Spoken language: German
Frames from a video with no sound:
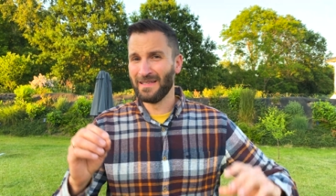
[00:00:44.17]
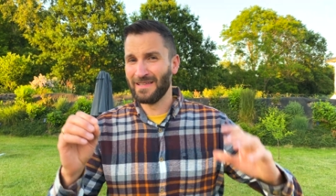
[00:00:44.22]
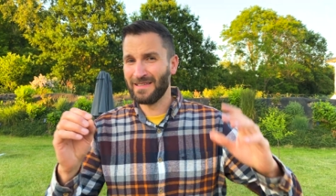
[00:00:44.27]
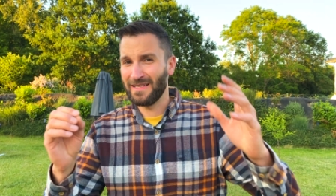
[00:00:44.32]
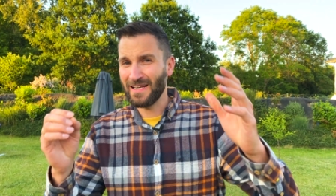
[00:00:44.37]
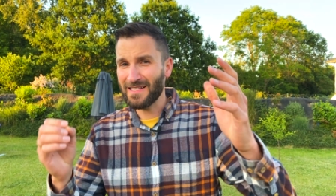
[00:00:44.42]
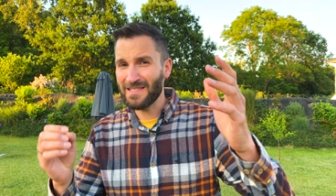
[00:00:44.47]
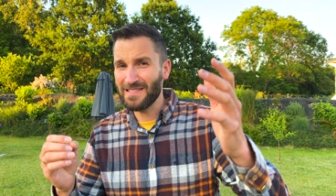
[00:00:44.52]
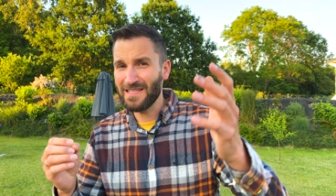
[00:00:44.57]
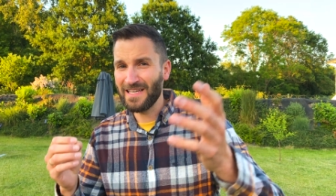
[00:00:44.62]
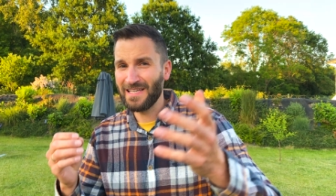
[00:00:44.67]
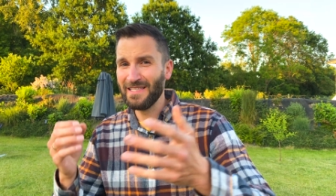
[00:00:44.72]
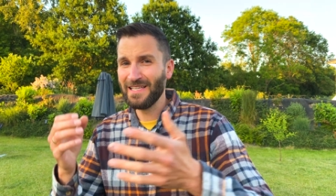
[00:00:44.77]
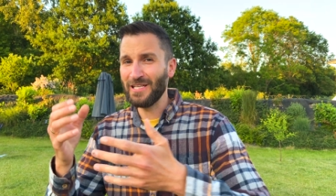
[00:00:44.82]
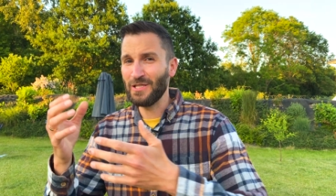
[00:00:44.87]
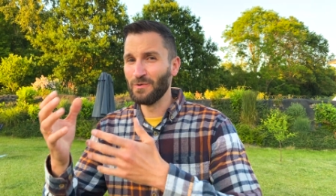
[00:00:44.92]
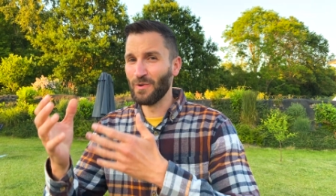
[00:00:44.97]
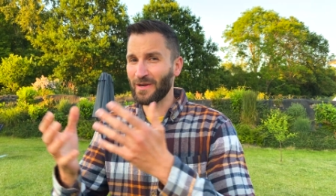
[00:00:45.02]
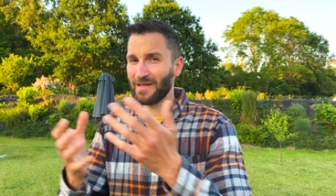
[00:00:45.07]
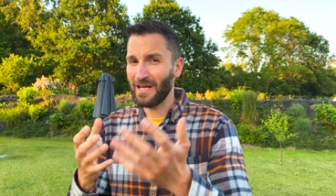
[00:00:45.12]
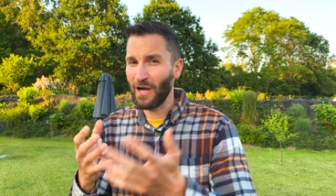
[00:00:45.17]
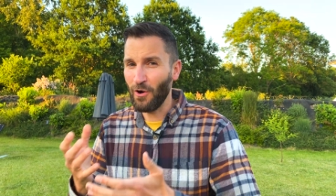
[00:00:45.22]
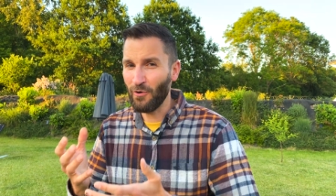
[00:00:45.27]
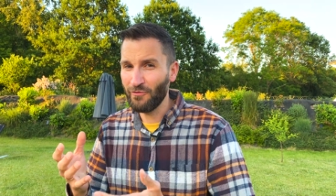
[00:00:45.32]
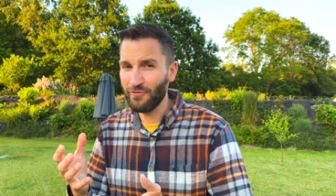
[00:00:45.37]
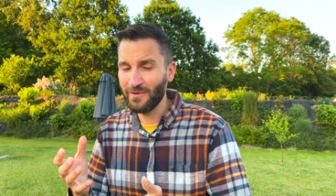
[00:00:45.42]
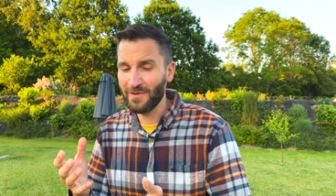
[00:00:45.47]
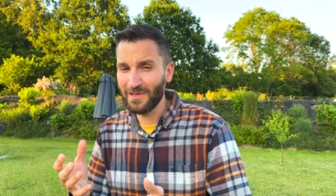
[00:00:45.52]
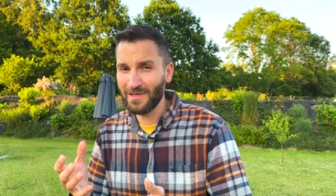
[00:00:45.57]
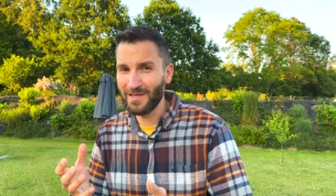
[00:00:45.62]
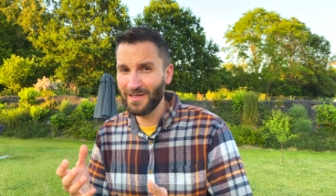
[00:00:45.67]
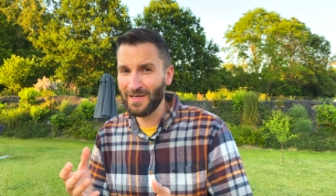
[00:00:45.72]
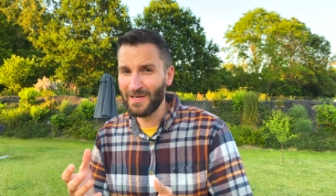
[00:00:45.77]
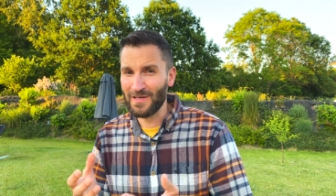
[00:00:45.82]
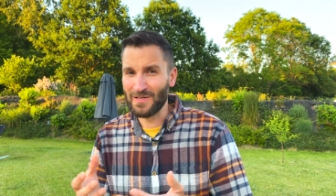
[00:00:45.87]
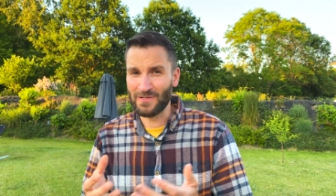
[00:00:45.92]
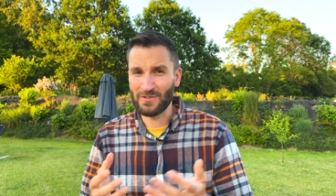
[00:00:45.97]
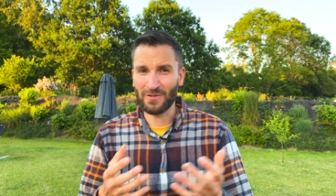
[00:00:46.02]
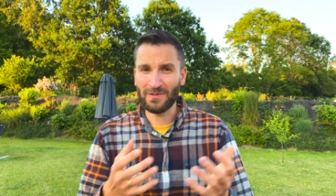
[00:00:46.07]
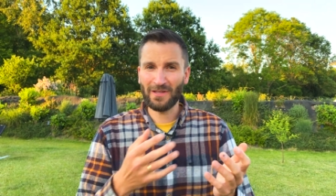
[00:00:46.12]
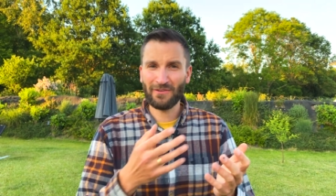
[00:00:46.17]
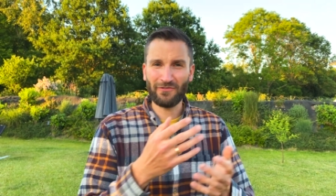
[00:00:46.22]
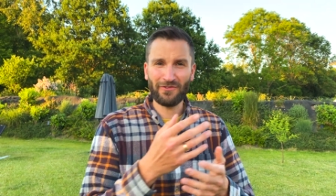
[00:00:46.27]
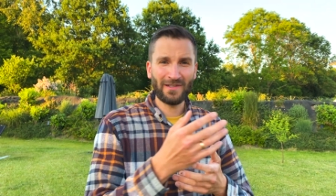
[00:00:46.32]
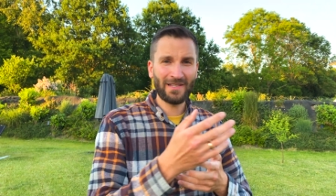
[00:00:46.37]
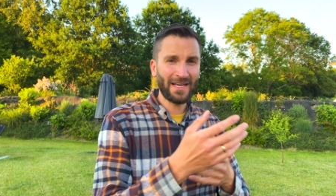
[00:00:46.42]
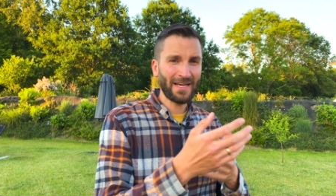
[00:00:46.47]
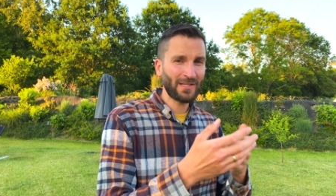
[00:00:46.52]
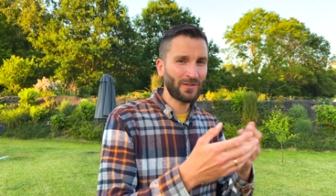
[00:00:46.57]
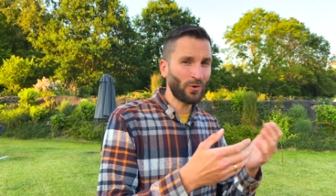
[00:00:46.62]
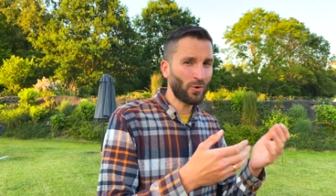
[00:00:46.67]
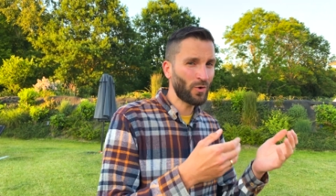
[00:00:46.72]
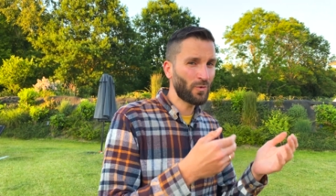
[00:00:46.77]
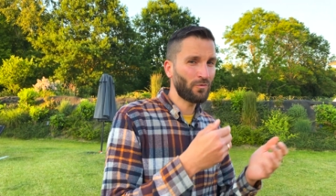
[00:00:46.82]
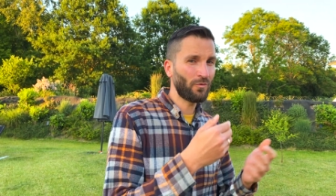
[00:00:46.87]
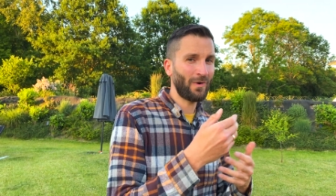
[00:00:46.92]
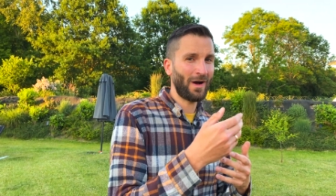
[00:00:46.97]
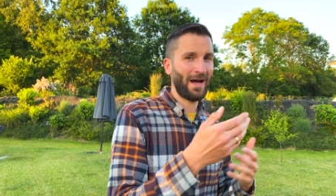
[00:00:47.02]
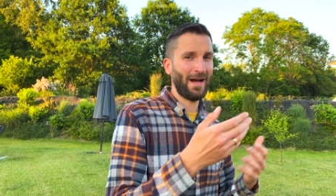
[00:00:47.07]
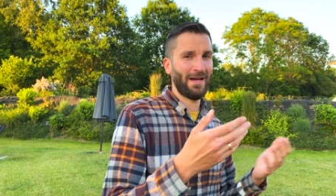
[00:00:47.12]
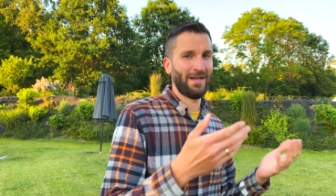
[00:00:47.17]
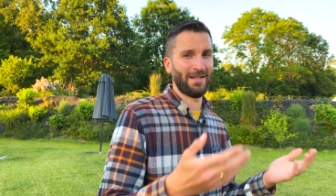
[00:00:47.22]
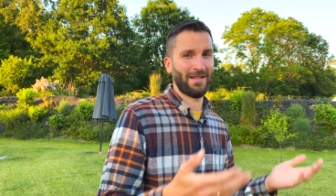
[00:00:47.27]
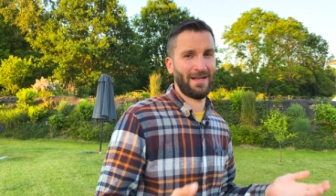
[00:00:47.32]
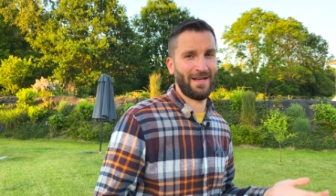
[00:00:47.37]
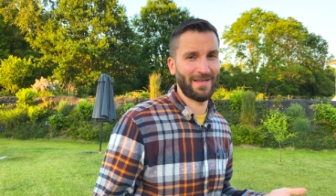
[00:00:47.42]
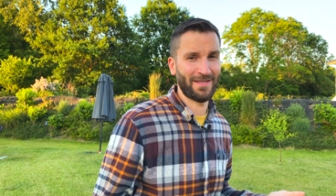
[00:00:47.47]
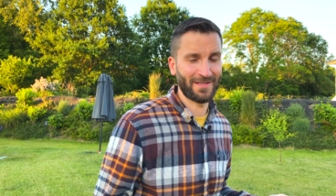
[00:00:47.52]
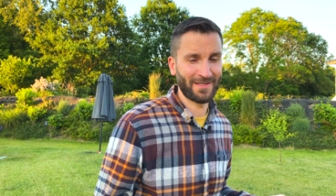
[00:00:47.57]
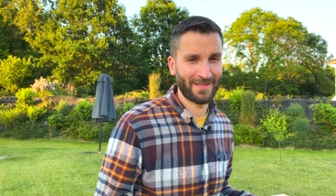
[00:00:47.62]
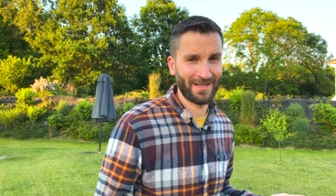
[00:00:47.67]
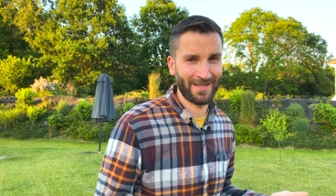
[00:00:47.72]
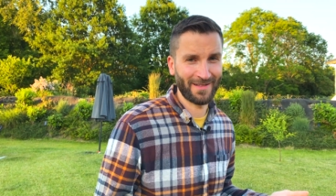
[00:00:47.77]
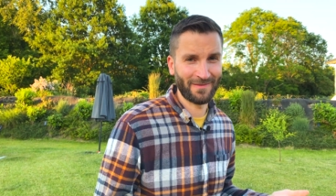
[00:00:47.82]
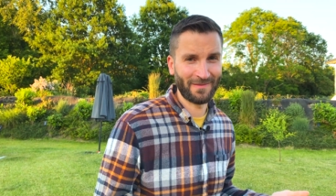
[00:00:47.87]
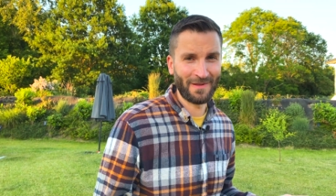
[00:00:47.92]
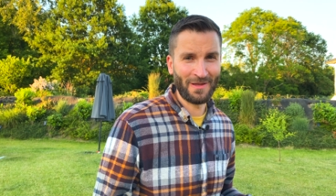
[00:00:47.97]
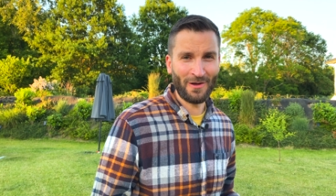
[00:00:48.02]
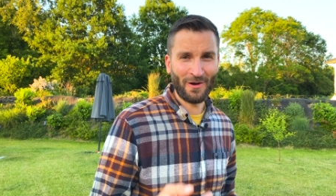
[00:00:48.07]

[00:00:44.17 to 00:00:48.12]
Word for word: das ich nicht nur kaufe, sondern vielleicht auch irgendwo einreichen kann.